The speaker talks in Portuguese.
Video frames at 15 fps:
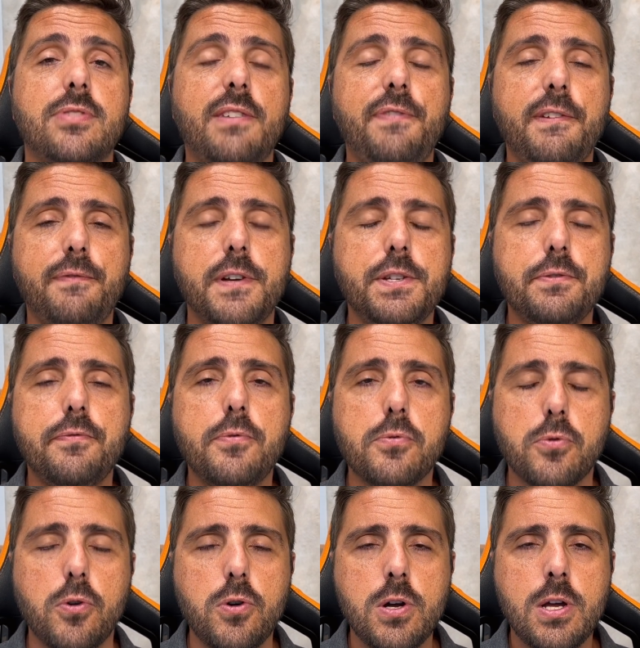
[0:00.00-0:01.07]
A FIFA
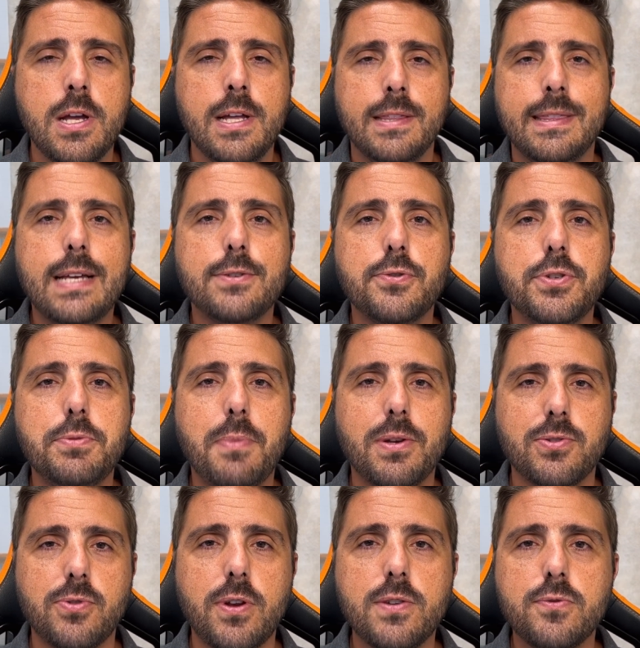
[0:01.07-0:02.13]
divulgou nas
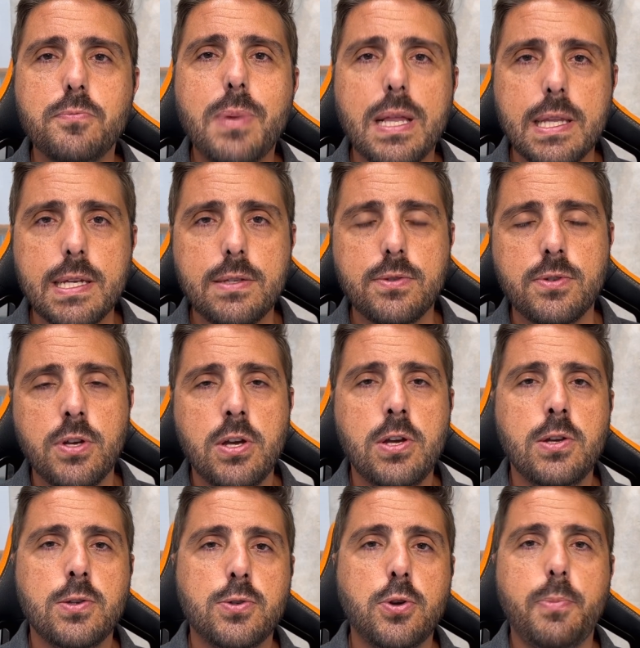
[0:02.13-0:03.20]
últimas horas um balanço
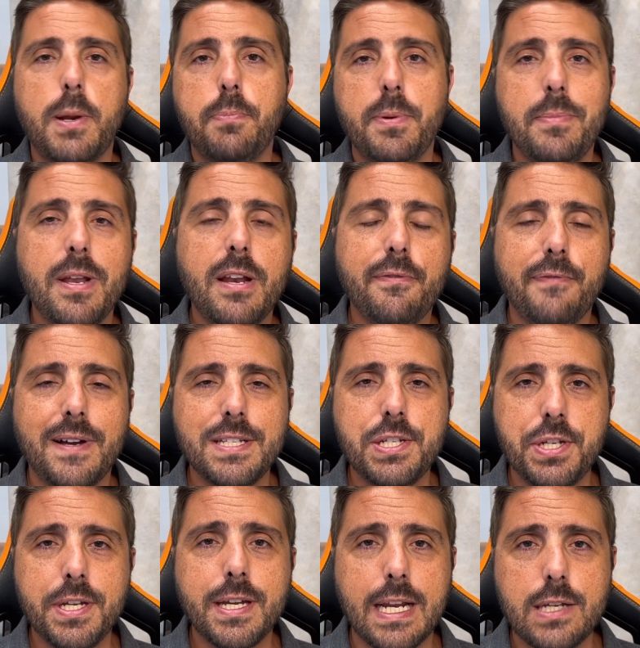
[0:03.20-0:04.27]
sobre a primeira fase
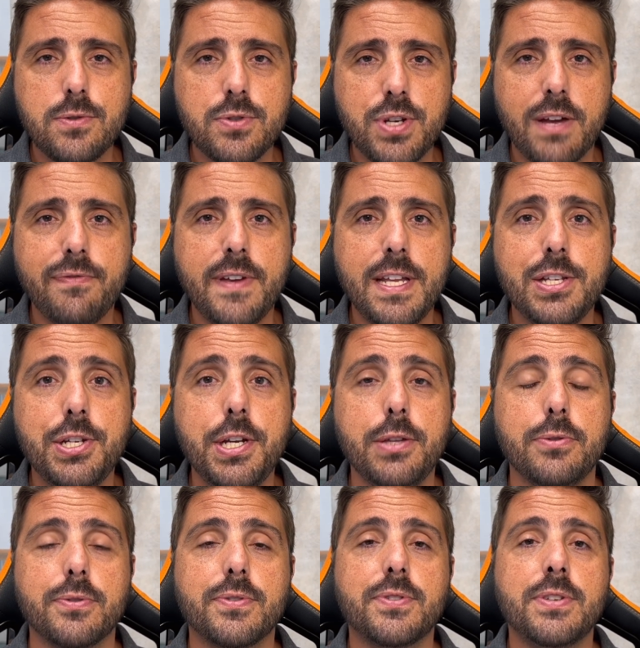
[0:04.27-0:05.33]
de ingressos já
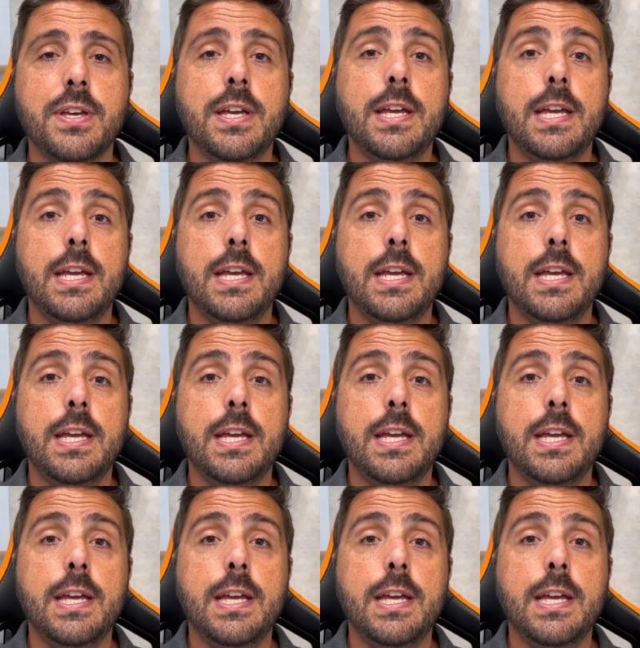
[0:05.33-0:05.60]
vendidos.